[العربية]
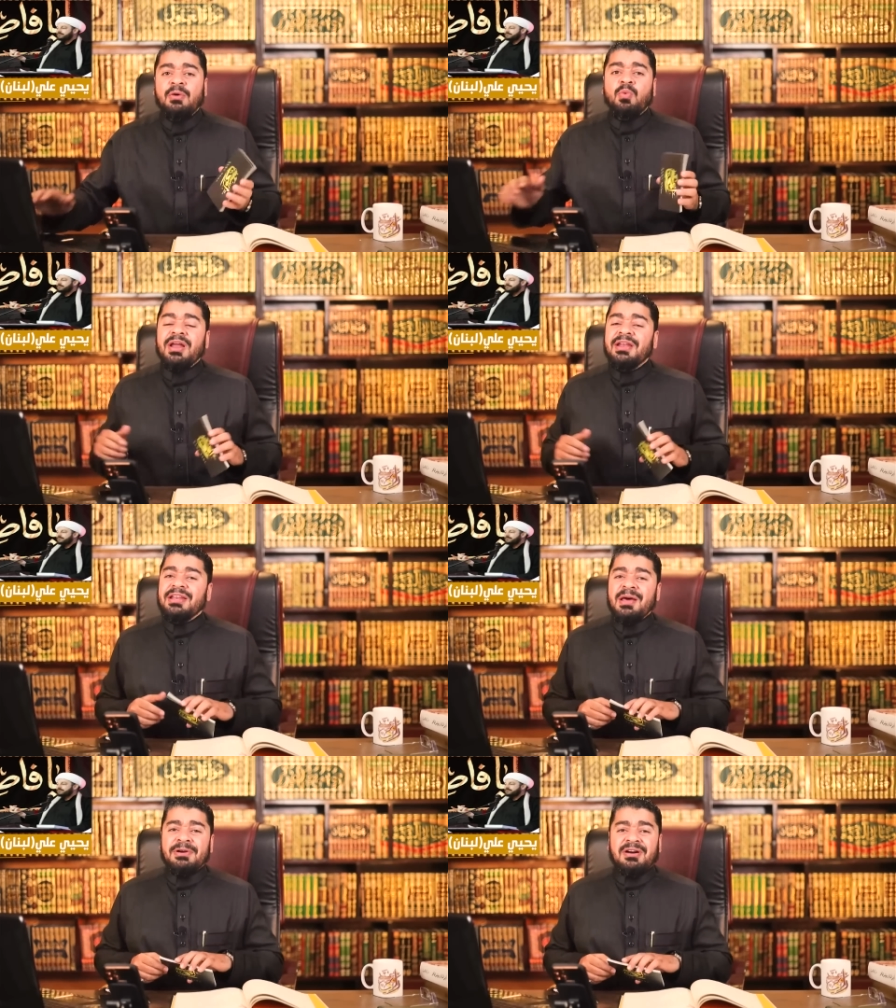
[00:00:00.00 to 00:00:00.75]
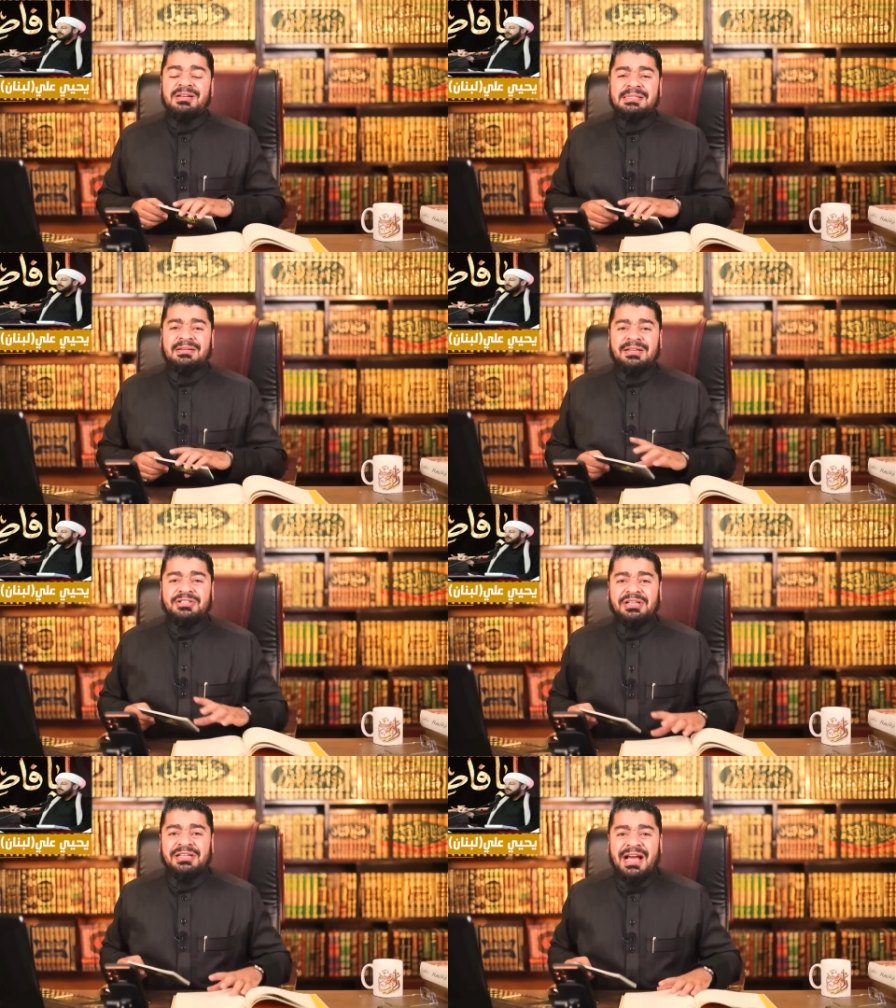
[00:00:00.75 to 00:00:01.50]
وان النبي قصر يا
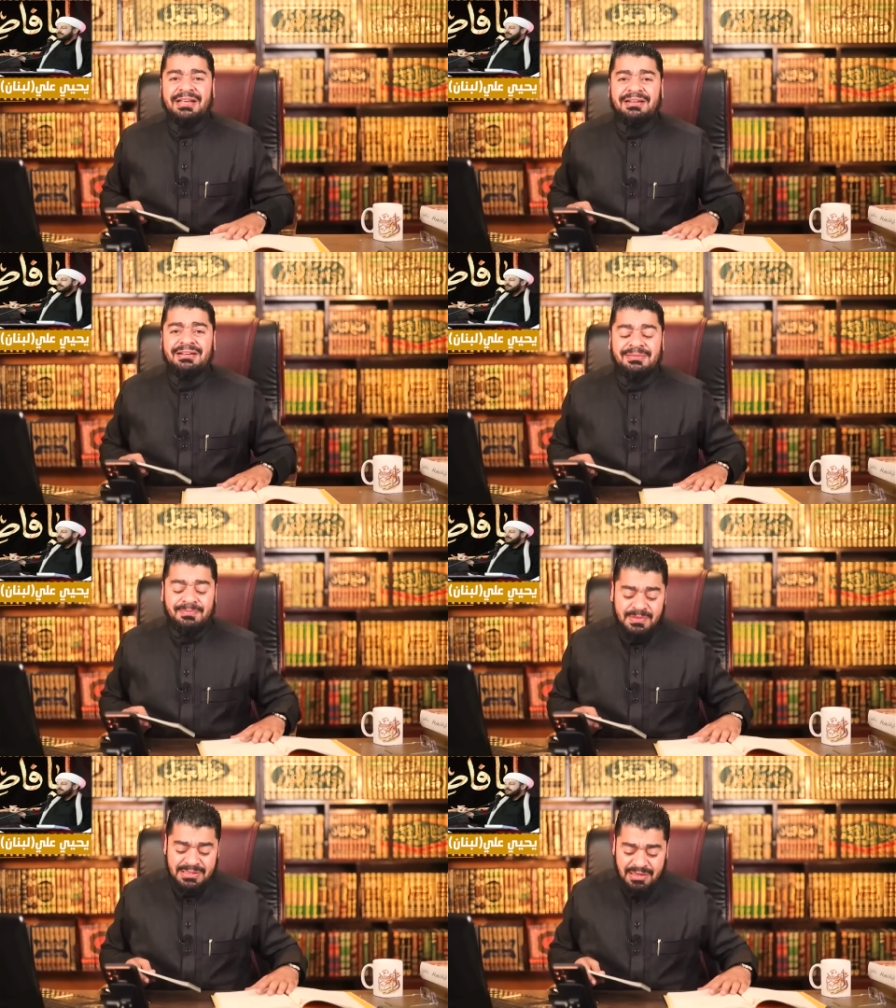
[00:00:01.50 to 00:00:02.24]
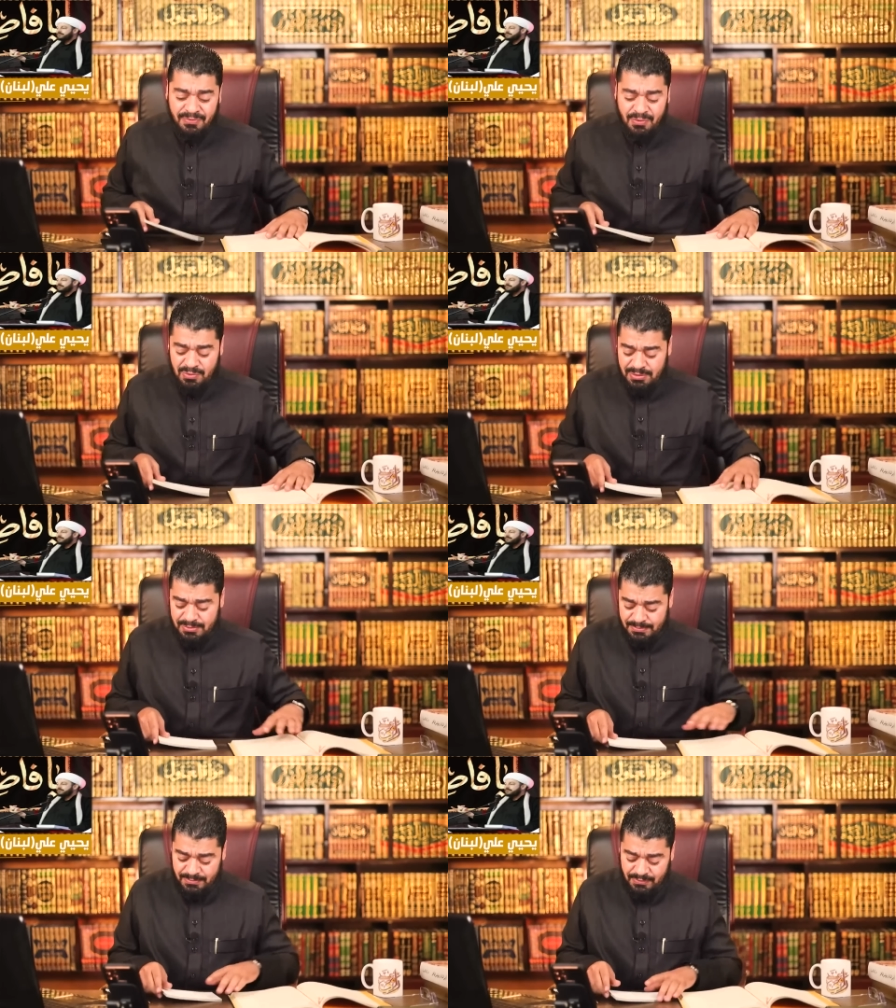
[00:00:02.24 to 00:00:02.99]
شيخ يحيى استغفر الله
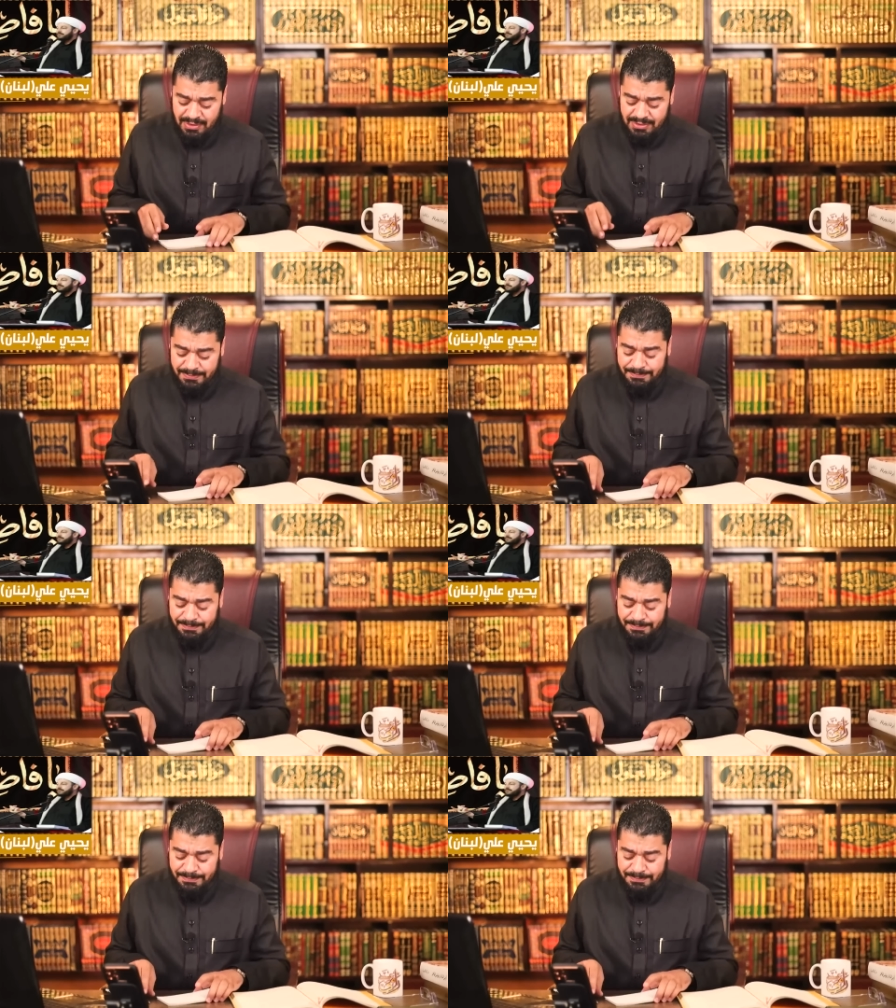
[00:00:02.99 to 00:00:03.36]
اتفضل